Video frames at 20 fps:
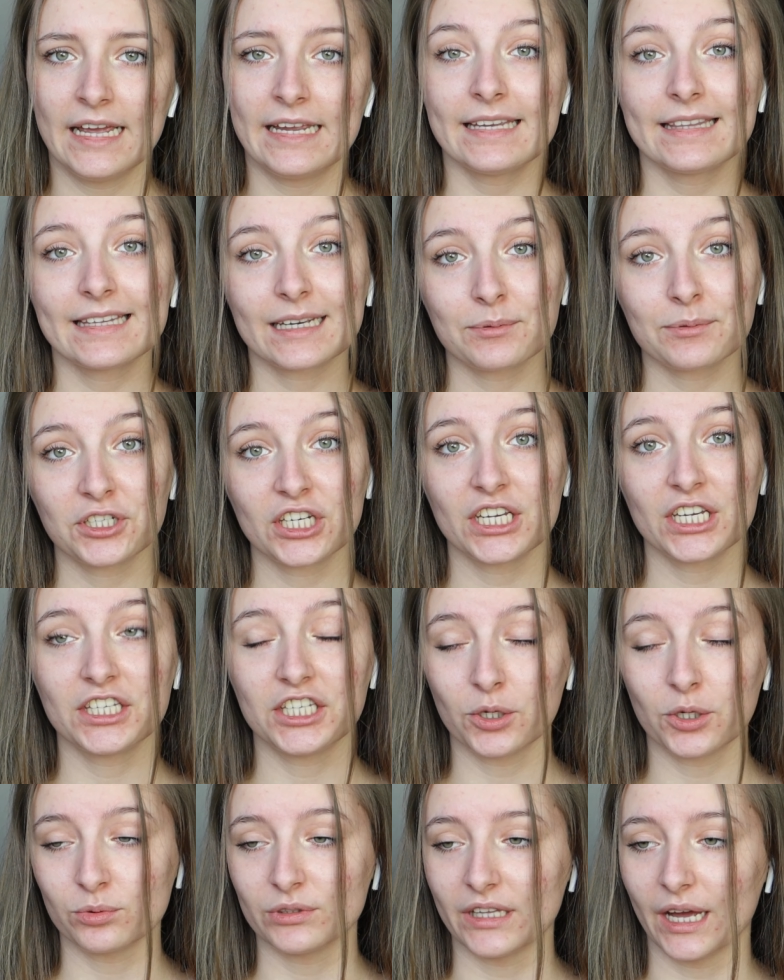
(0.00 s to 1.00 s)
Jednak mi się
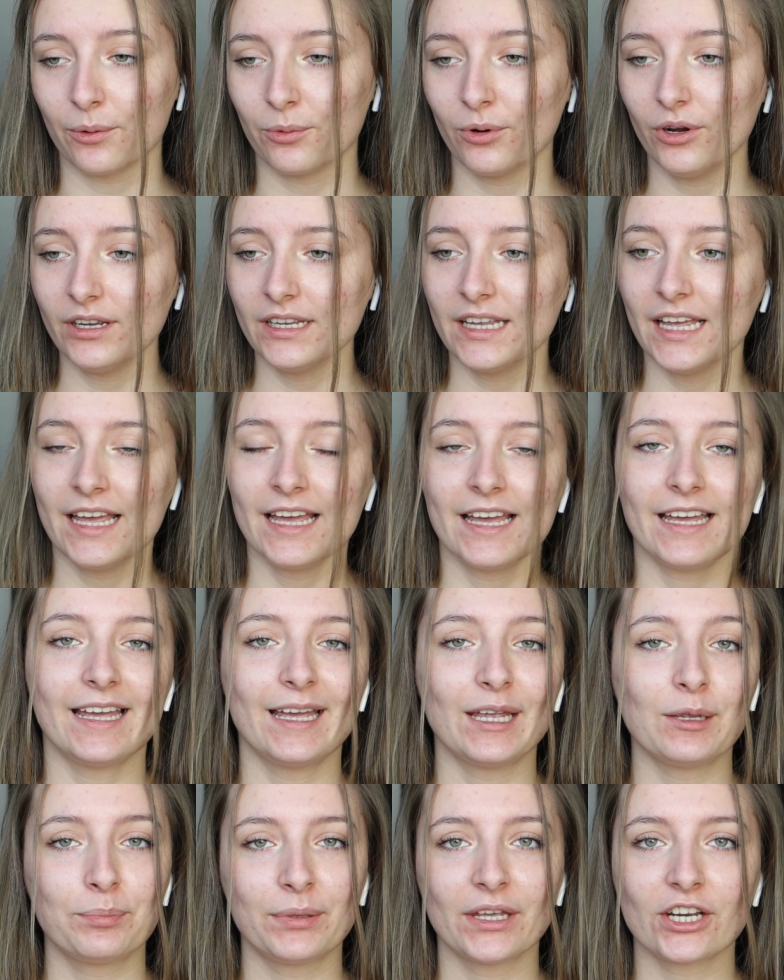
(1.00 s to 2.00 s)
nie udało.
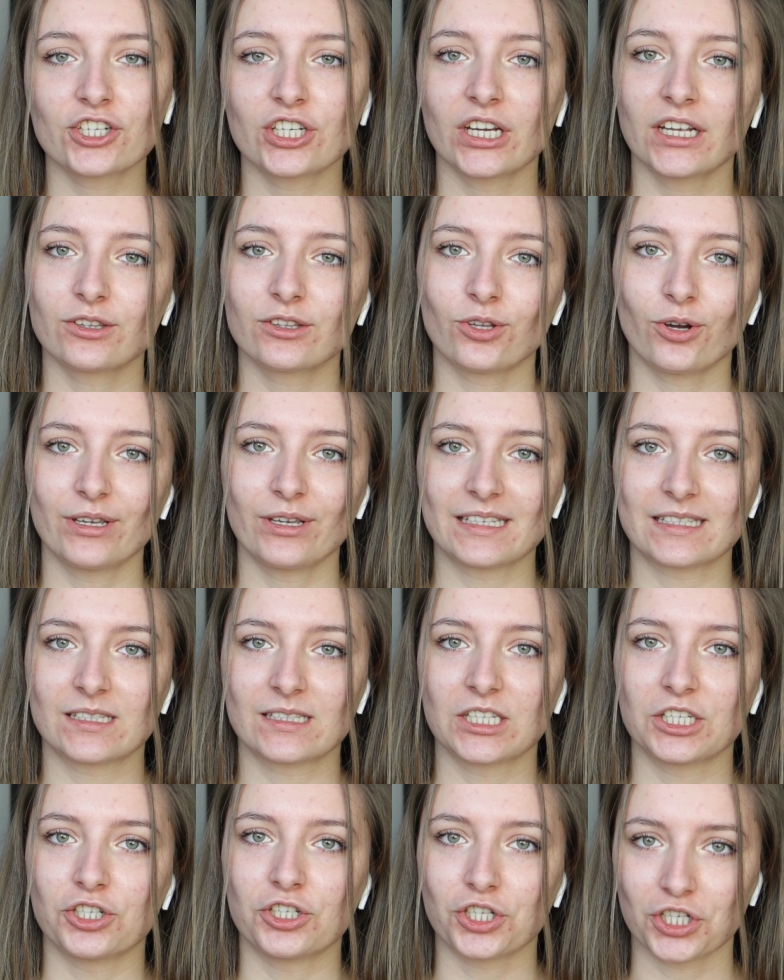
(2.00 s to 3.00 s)
E, I pierwsza to jest
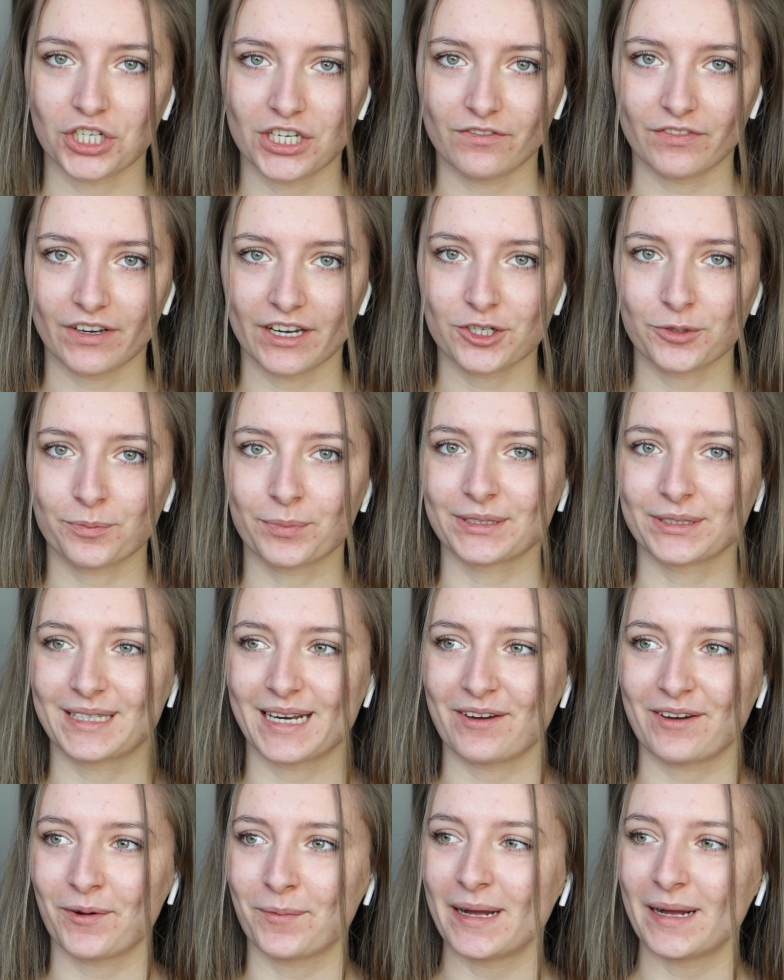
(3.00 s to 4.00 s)
Żniwiarz.
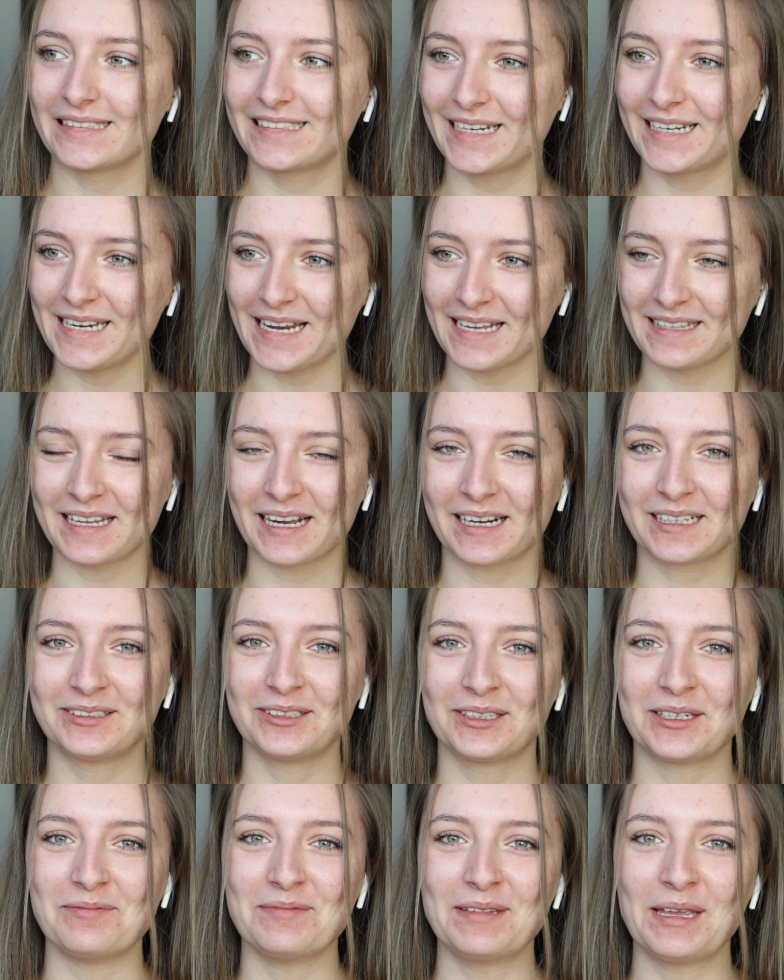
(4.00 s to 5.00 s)
Pozdrawiam Adriana,
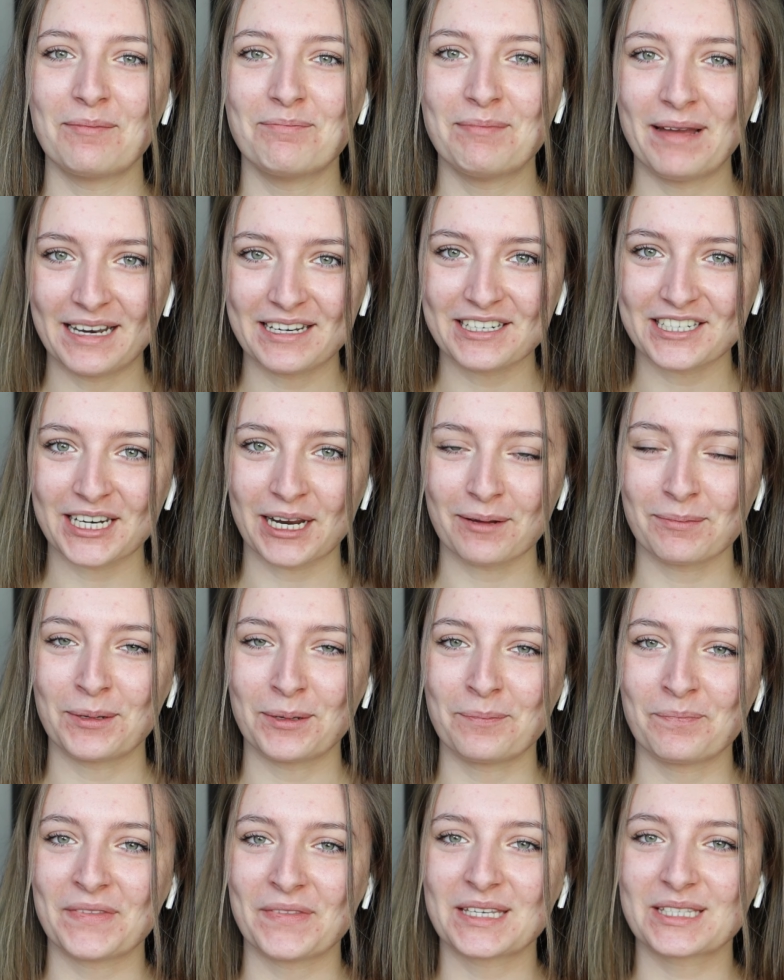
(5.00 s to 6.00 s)
który mnie męczy,
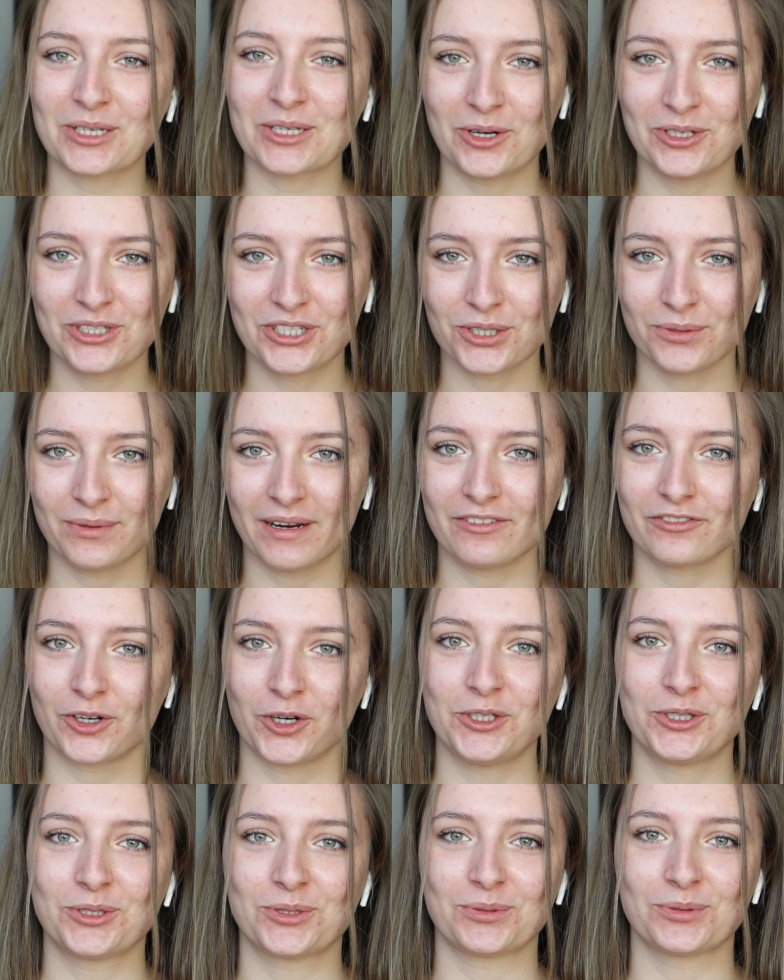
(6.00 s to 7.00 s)
abym skończyła w
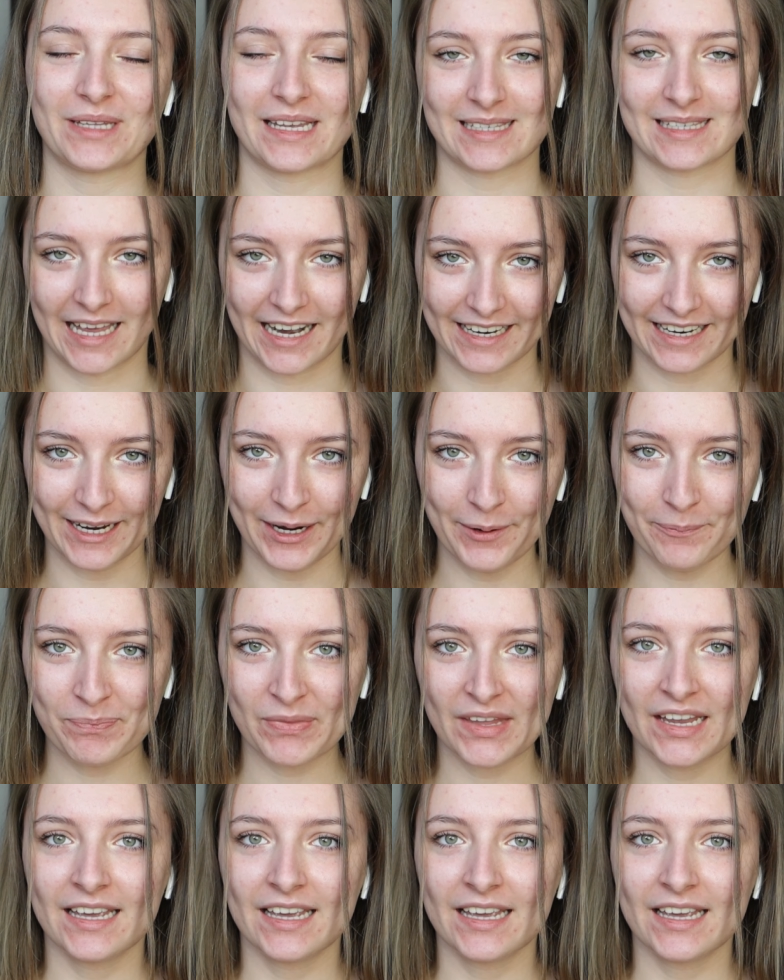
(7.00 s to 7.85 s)
końcu tę serię.